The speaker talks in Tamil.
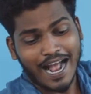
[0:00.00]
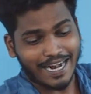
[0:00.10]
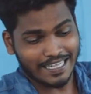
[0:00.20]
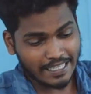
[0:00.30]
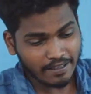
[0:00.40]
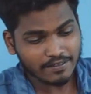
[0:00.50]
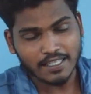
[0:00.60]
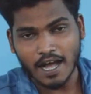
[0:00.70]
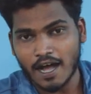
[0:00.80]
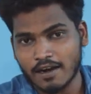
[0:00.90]
அண்ட் இதை
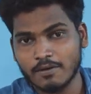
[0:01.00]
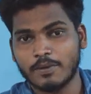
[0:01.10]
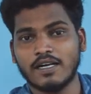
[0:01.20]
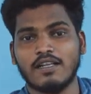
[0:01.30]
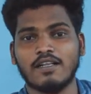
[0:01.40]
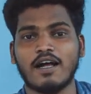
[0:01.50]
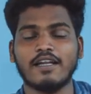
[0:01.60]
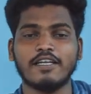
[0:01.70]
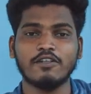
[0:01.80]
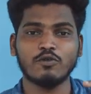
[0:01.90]
வந்து ஆர்டர்
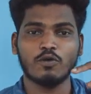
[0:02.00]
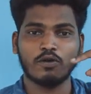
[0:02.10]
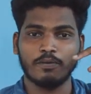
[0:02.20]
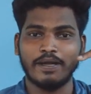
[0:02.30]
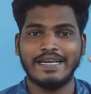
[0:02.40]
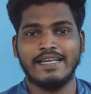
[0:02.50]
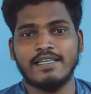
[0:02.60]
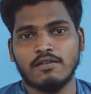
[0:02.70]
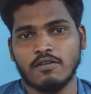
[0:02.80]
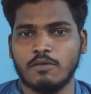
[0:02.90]
பண்ணுறதுக்கான இன்னொரு ஒரு மெயின்
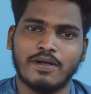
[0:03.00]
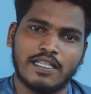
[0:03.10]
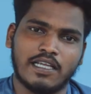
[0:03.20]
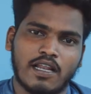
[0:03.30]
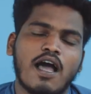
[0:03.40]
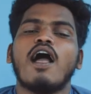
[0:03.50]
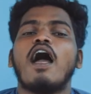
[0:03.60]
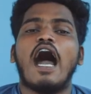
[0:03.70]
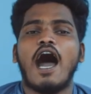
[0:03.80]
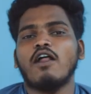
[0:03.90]
ரீசன் வந்து பார்த்தீங்கன்னா
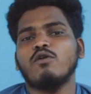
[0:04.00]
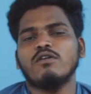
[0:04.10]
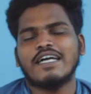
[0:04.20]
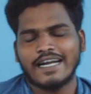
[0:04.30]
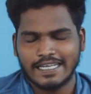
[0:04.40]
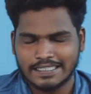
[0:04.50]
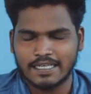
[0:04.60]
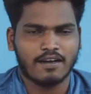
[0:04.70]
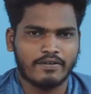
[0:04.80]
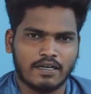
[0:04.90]
அருண்
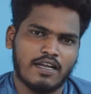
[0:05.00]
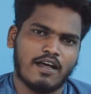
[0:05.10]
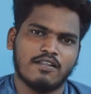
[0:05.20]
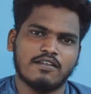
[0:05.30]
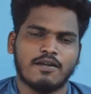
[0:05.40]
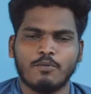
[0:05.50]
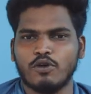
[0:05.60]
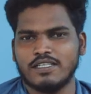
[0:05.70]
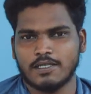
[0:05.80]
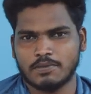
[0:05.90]
கணேசன் அவர்கள் அதாவது
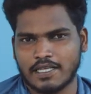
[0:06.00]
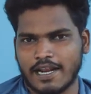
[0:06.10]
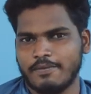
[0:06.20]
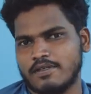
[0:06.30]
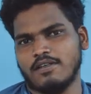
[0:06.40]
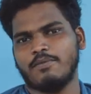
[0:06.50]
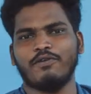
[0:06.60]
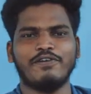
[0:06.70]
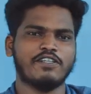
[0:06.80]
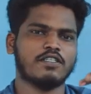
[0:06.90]
நம்மளுடைய சப்ஸ்கிரைபர் நம்ம
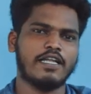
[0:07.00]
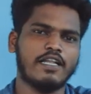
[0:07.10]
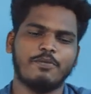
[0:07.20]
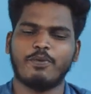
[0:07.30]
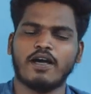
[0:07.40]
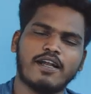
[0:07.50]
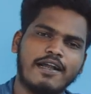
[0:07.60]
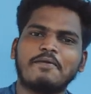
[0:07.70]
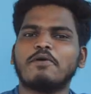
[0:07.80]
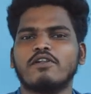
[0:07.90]
வீடியோஸ் டெய்லியும் பார்க்குற
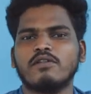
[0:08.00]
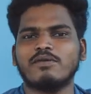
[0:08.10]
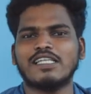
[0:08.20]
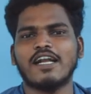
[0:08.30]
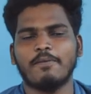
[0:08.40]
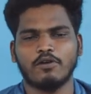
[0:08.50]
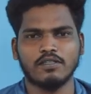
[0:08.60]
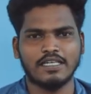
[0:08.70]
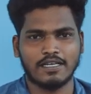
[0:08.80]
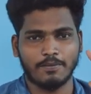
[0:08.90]
நண்பர் வந்து பார்த்தீங்கன்னா நமக்கு
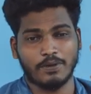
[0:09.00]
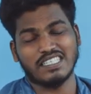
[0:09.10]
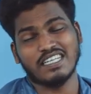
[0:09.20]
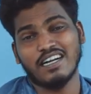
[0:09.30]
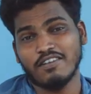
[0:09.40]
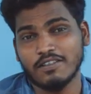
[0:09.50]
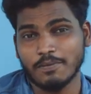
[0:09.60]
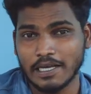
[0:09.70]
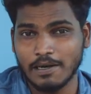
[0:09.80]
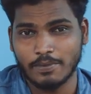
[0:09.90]
வந்து எனக்கு பர்சனலாக வந்து
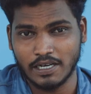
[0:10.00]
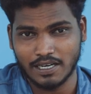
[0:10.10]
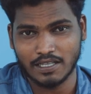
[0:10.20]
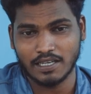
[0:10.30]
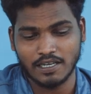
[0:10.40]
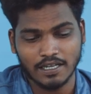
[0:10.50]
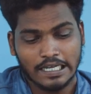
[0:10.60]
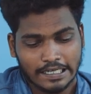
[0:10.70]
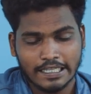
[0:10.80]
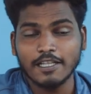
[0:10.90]
மெயில் பண்ணியிருந்தார்
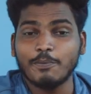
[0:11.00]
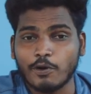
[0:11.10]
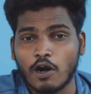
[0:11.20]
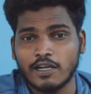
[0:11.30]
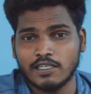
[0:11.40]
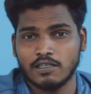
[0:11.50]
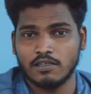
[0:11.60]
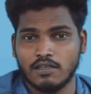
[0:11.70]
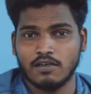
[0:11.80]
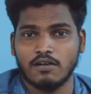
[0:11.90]
இந்த
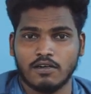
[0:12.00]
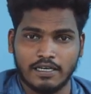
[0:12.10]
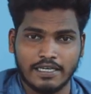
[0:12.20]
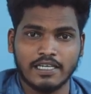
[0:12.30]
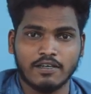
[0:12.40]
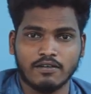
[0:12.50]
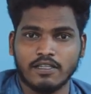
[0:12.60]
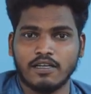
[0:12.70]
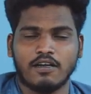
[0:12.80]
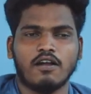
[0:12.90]
ப்ராடக்டோட லிங்க்கை
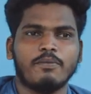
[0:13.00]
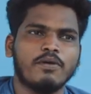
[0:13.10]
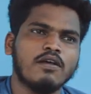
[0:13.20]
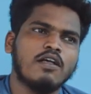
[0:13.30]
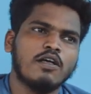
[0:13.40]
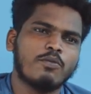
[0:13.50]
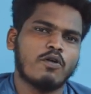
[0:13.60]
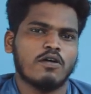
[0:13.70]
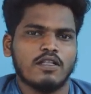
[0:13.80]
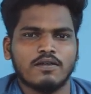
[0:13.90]
வந்து எனக்கு அனுப்பி
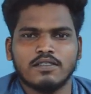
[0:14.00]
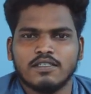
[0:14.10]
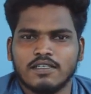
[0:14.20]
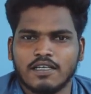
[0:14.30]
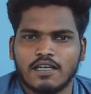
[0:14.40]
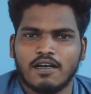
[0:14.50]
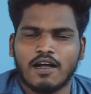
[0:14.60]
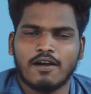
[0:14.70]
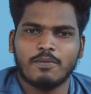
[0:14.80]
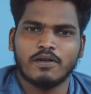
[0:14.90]
ப்ரோ இதை வந்து நீங்கள்
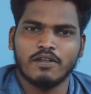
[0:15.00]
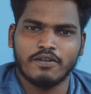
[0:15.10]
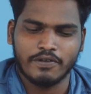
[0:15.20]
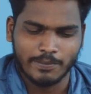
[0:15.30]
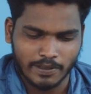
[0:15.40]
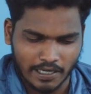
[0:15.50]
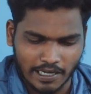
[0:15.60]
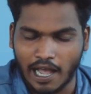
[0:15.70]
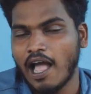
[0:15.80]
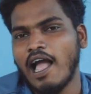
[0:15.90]
ஆர்டர் பண்ணி ரிவ்யூ
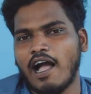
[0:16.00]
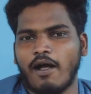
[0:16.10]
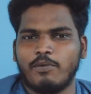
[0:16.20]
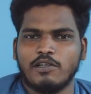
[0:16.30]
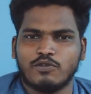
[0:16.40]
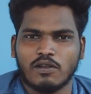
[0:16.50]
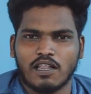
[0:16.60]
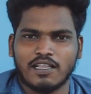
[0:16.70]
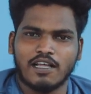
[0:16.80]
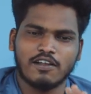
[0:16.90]
பண்ணுங்கள் அப்படின்னு
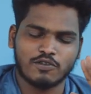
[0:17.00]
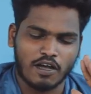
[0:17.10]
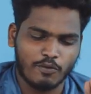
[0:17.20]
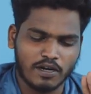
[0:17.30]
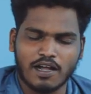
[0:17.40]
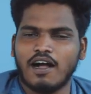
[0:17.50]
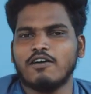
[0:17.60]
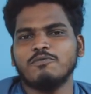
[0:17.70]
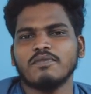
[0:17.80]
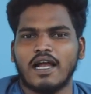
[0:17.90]
சொல்லியிருந்தார் ஸோ
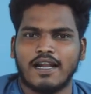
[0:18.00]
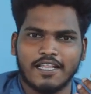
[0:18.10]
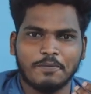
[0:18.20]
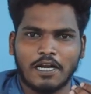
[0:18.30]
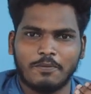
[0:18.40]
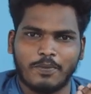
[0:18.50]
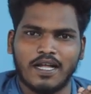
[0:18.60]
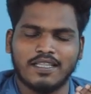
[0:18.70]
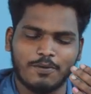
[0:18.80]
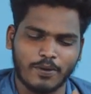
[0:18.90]
அவருக்காகவும் அண்ட் அதேமாதிரி நான்
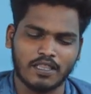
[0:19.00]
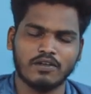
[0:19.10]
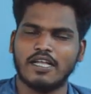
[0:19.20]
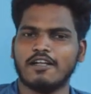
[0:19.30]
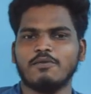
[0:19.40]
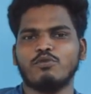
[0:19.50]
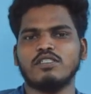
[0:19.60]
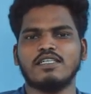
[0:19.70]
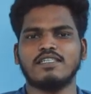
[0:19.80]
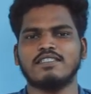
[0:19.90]
பார்த்தா பார்த்தோன்னு எனக்கும்
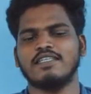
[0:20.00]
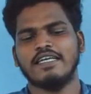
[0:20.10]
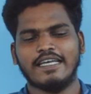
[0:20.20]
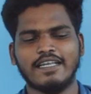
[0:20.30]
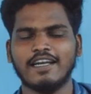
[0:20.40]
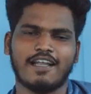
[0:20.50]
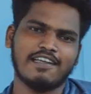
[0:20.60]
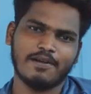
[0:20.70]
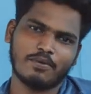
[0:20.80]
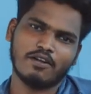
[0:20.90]
பிடிச்சிருந்துச்சி என்ன
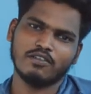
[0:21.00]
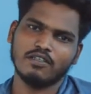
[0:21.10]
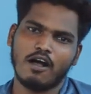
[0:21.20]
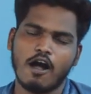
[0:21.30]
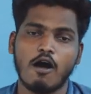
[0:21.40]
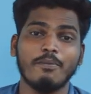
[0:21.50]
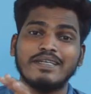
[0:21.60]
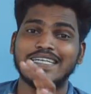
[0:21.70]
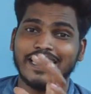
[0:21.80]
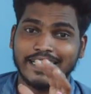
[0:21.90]
டாய் அப்படின்னா வந்து
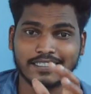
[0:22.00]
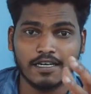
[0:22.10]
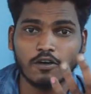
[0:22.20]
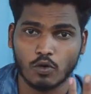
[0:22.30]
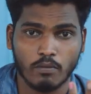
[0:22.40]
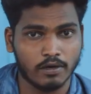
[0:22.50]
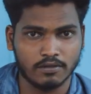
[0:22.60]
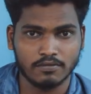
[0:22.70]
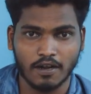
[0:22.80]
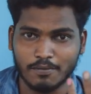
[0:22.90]
ஆம்னி டைரக்ஷனல் ரோபோட்
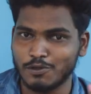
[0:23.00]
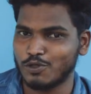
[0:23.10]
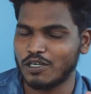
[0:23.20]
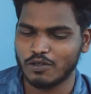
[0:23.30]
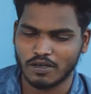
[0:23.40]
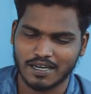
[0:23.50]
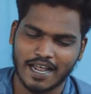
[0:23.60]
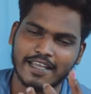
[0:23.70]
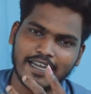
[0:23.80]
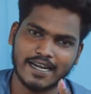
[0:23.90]
அப்படின்னு சொல்லிட்டு ஒரு
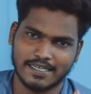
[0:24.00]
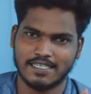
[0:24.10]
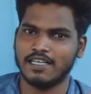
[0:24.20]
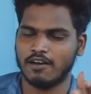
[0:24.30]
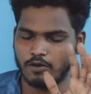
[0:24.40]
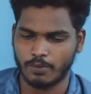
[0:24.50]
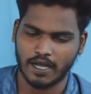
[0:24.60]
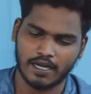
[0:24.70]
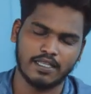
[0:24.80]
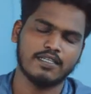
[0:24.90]
டாய் இன்ட்ரெஸ்டிங்காக இருக்கும்
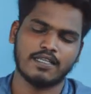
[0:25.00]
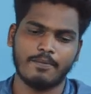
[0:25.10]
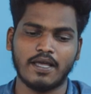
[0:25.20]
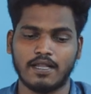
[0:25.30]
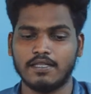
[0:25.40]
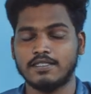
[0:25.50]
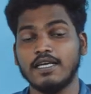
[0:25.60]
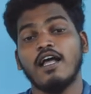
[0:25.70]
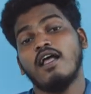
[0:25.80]
பார்க்குறதே செமையாக இருந்துச்சு